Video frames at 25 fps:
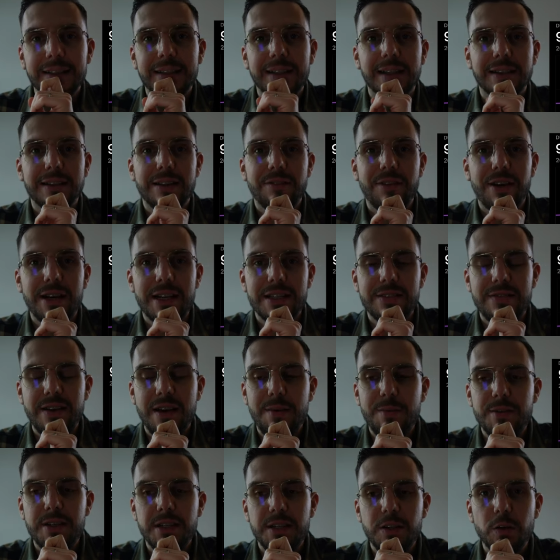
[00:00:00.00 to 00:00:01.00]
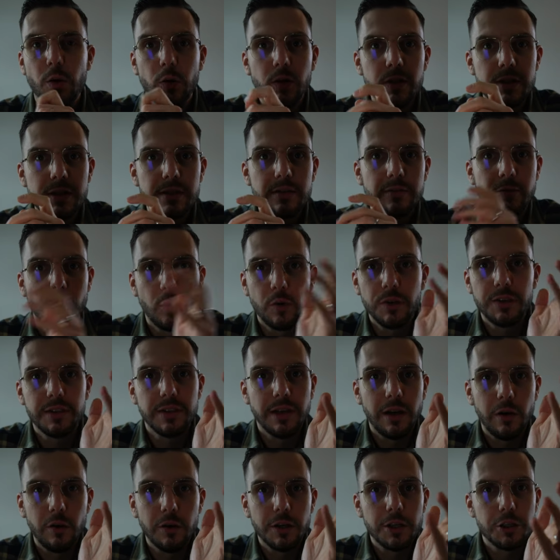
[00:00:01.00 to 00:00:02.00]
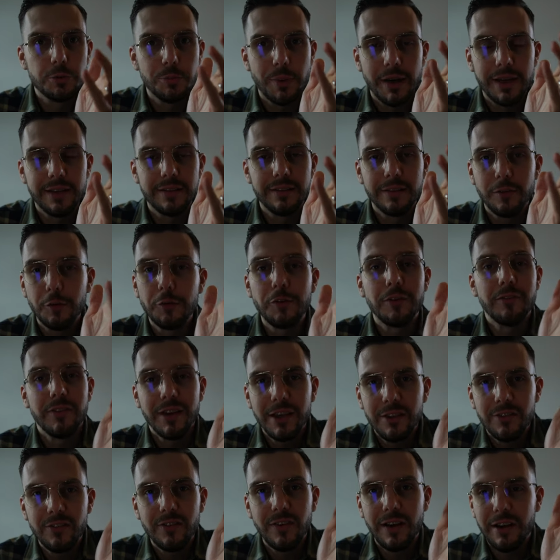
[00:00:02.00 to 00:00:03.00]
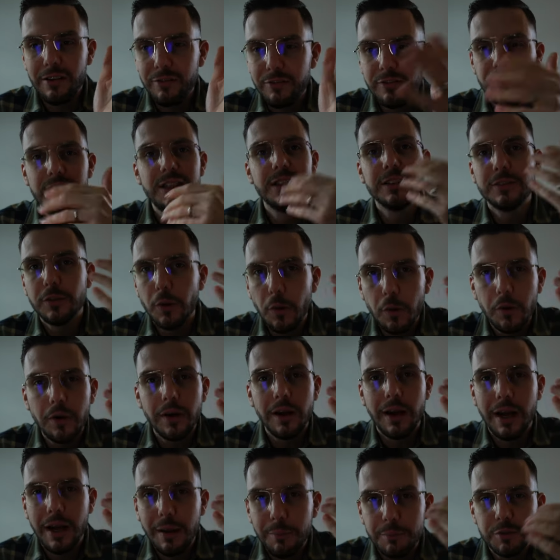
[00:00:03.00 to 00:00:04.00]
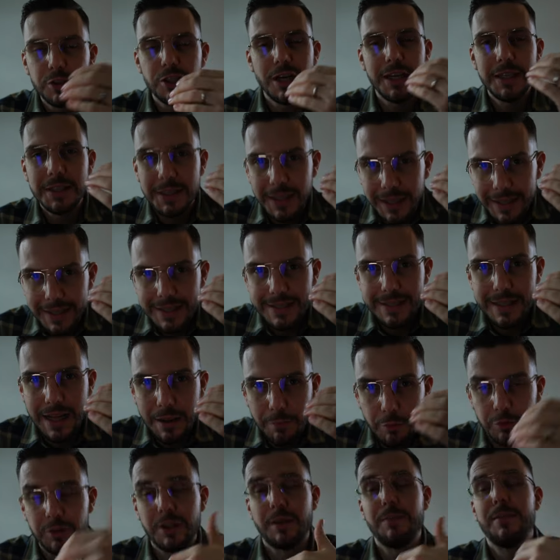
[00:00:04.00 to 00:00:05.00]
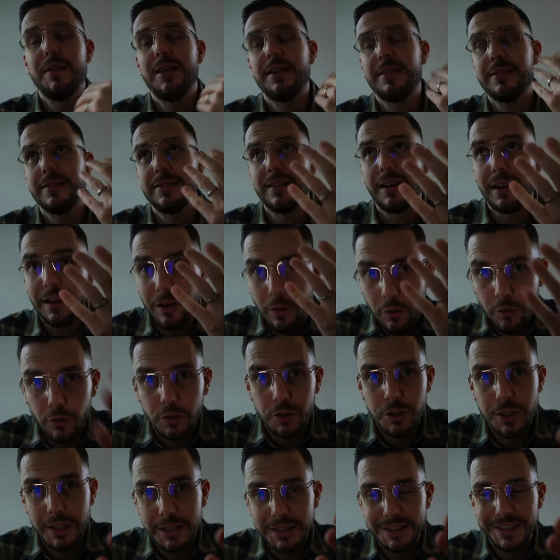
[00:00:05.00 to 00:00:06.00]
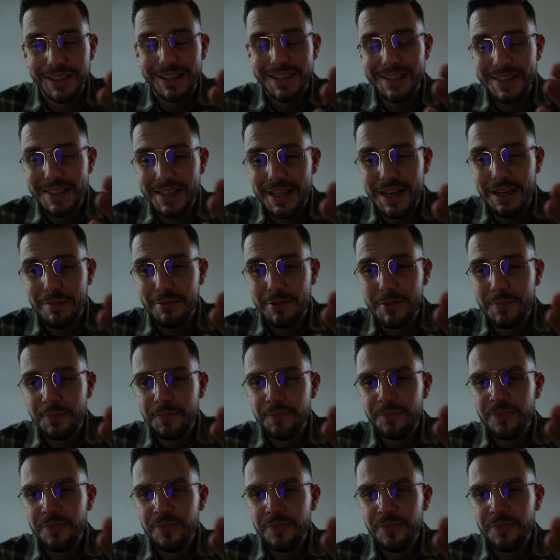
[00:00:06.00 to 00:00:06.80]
nach der Weihnachtsfeier mit den Jungs, wo ich ja auch entsprechend unterwegs war, viel getrunken habe, schlecht gegessen habe und am nächsten Tag auch noch schlecht gegessen habe.